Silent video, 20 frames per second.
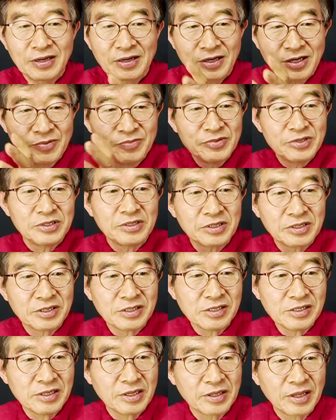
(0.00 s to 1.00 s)
금전
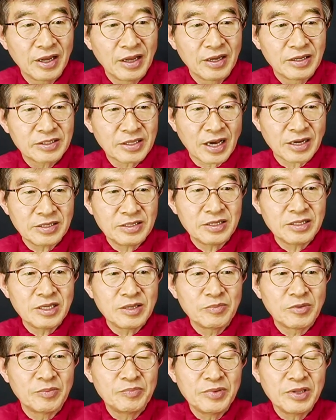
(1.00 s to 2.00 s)
권리는. 당연히
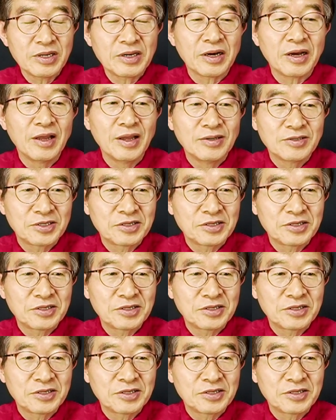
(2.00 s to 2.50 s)
뭡니까